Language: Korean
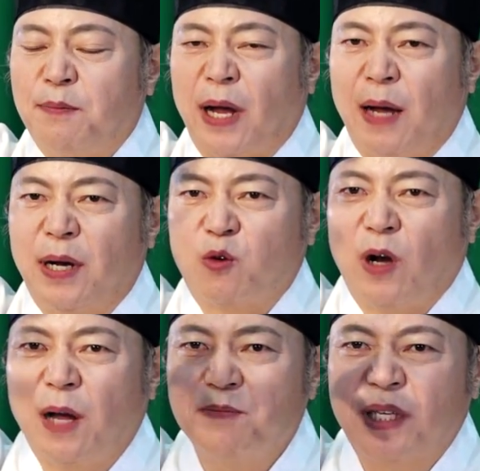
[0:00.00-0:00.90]

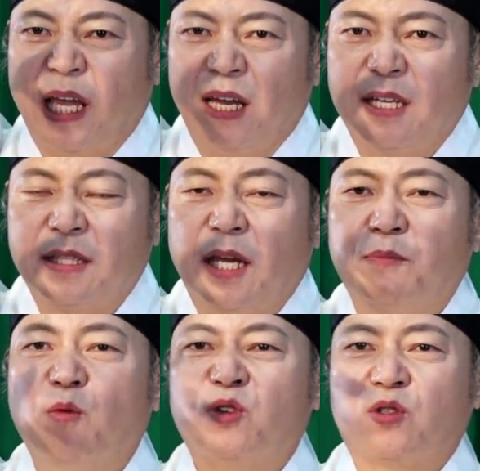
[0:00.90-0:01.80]
밥하고 함께 내
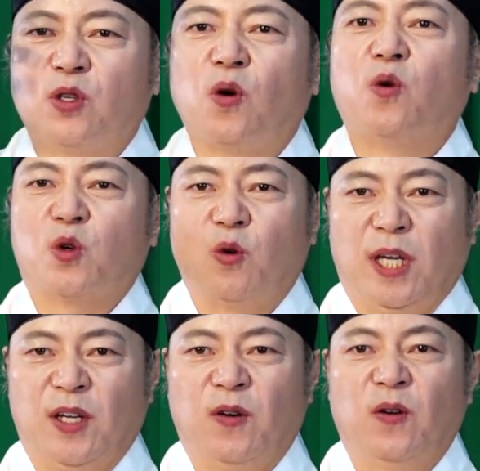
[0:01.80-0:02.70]
몸으로 들어오는
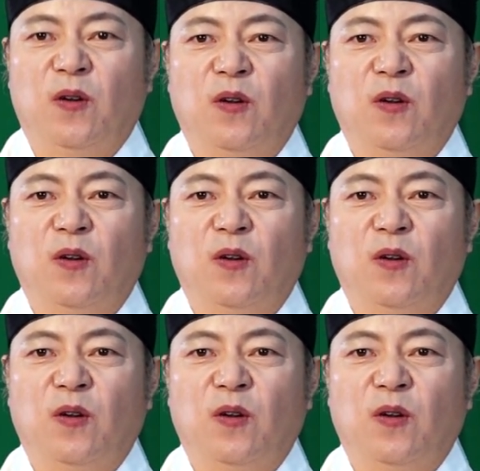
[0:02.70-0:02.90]
거예요.